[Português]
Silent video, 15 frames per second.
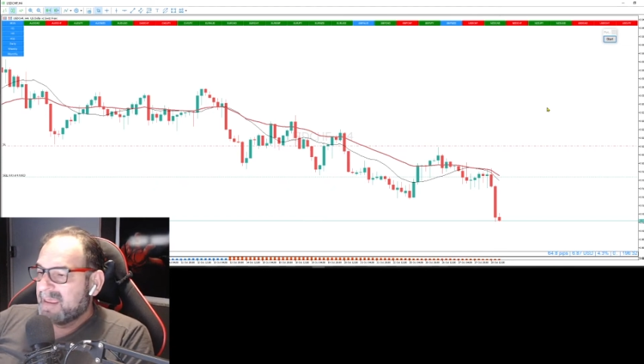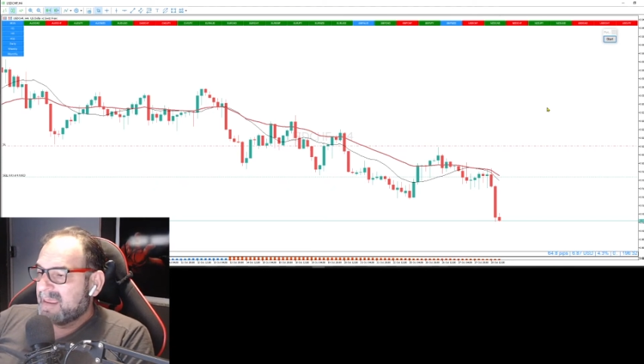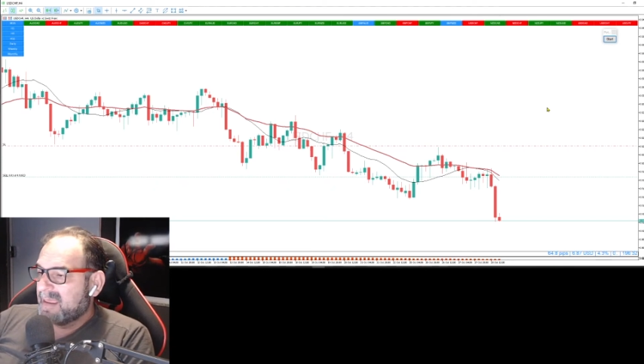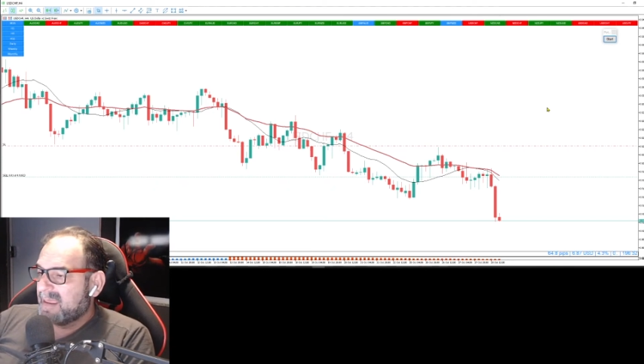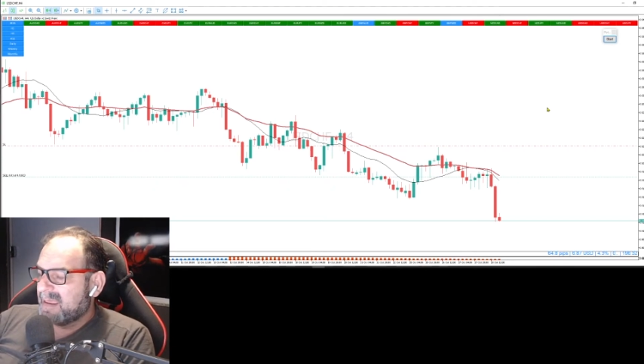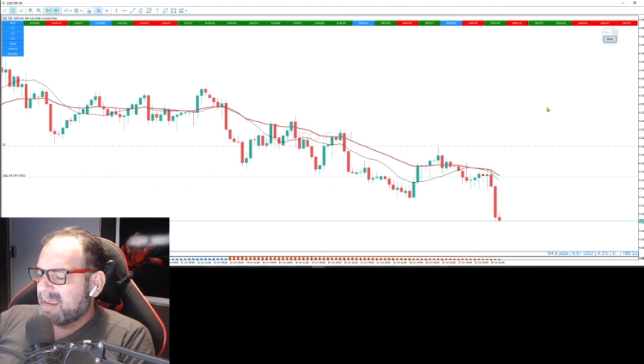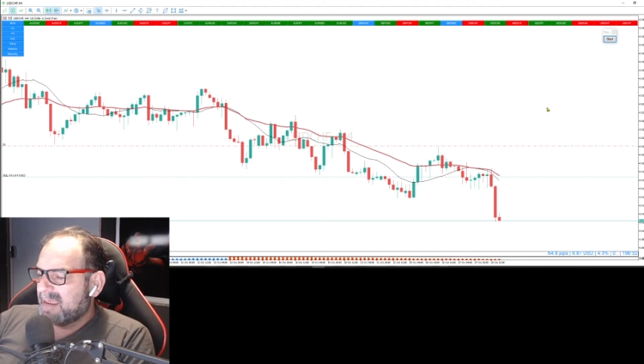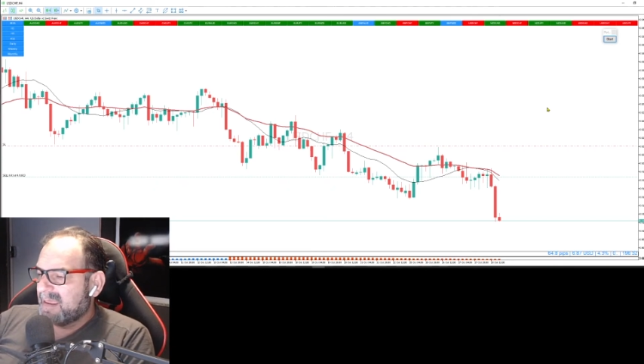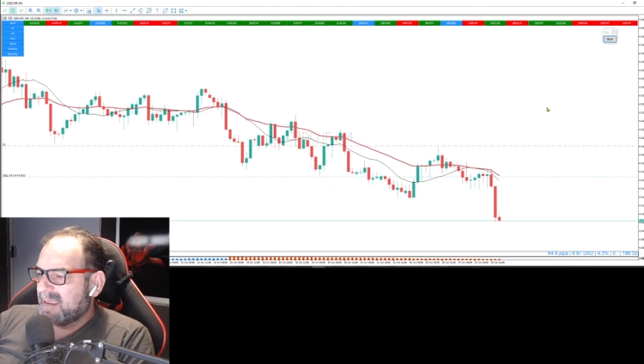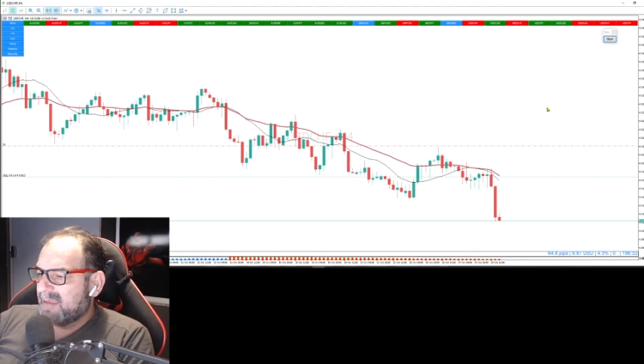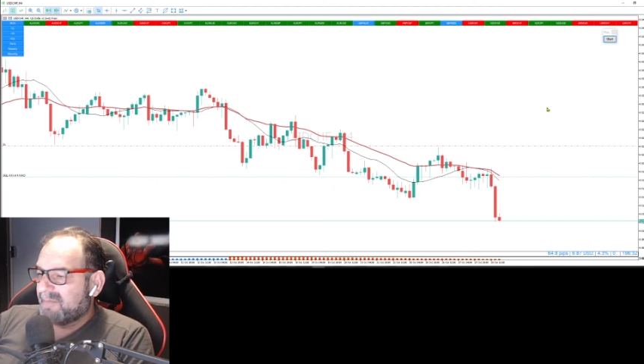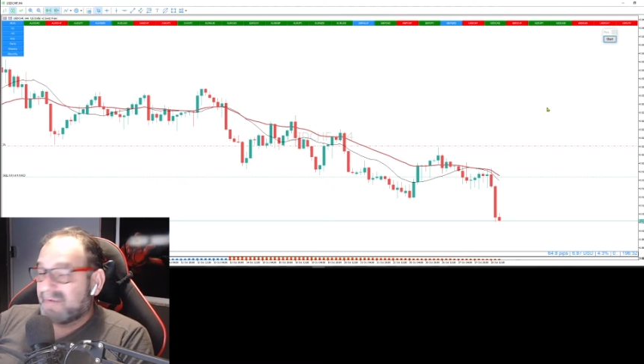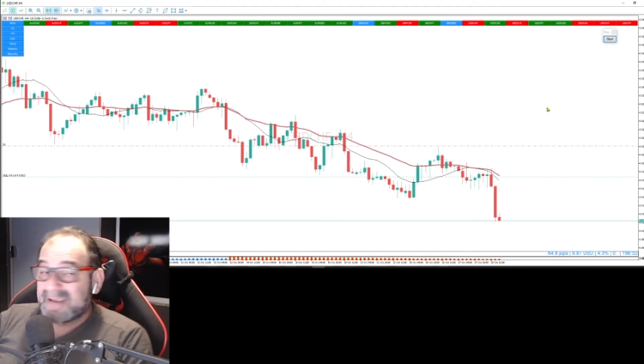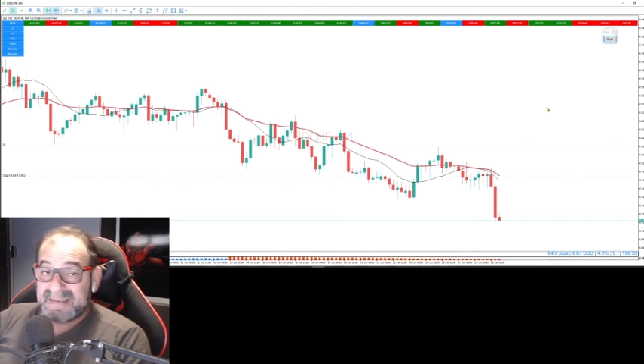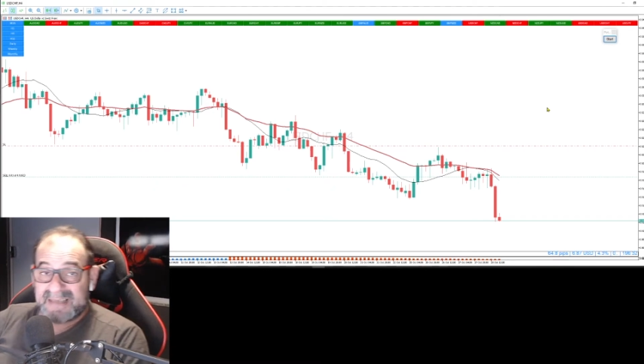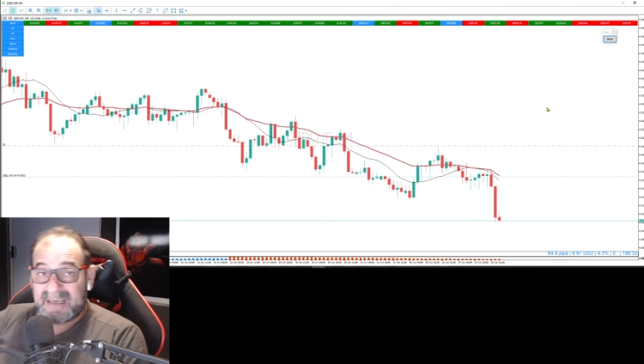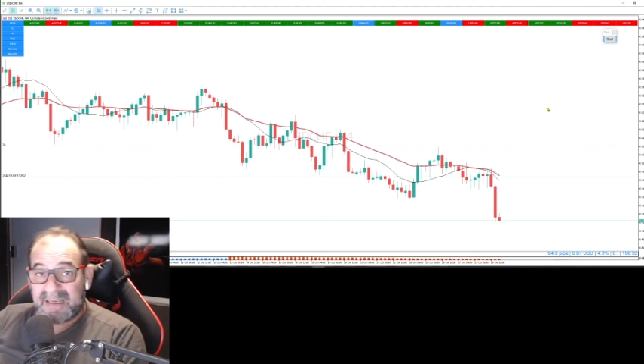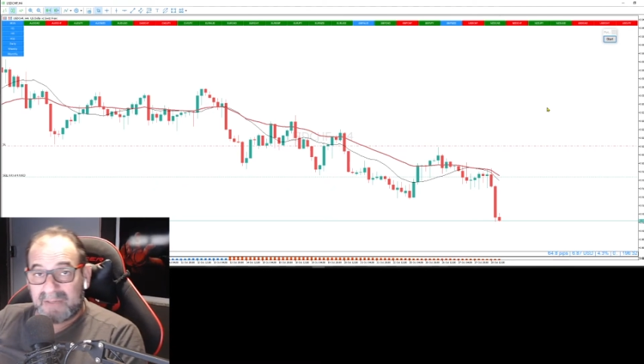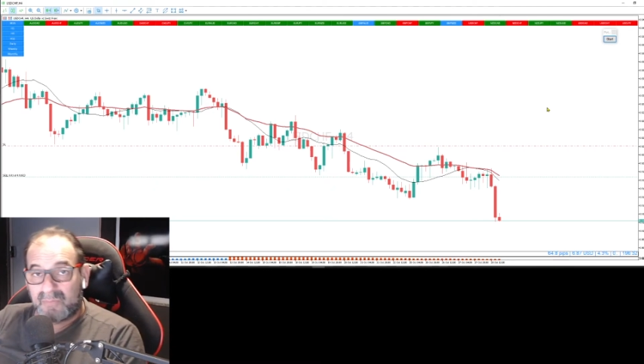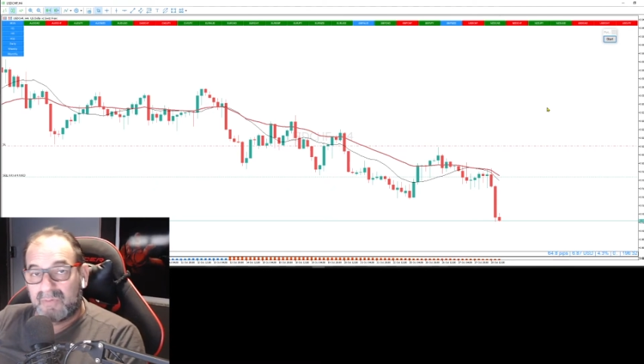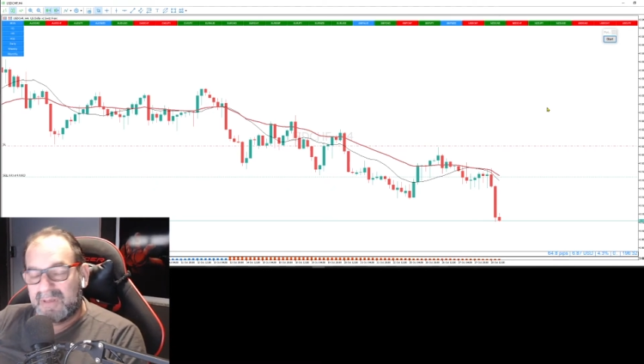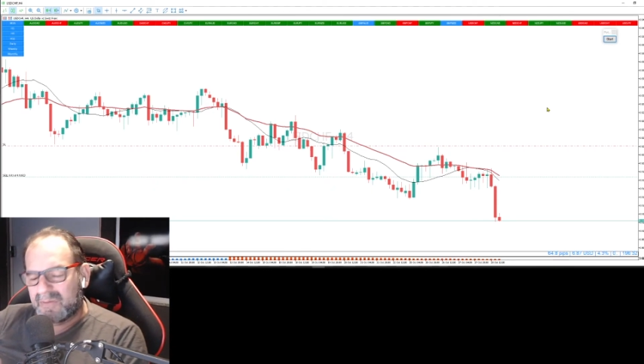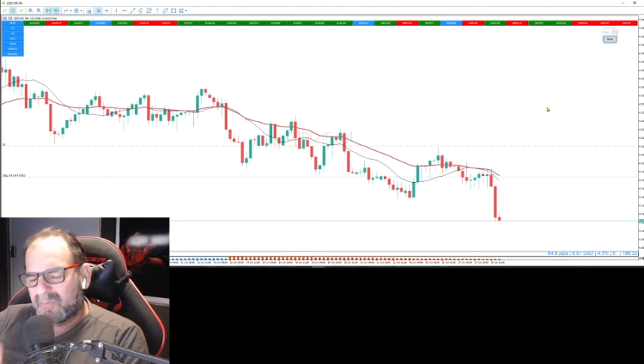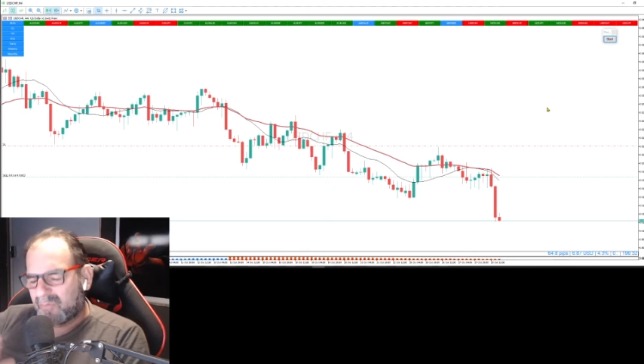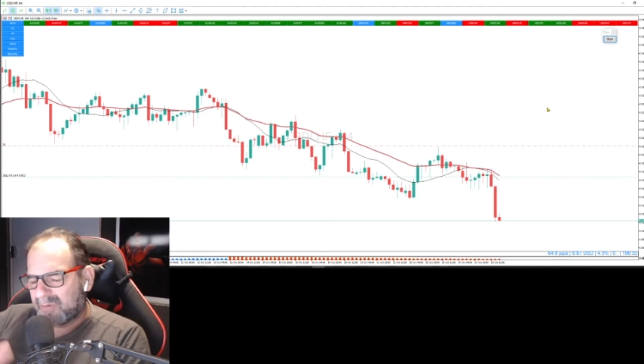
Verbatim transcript: E, e, vai ser gratuito,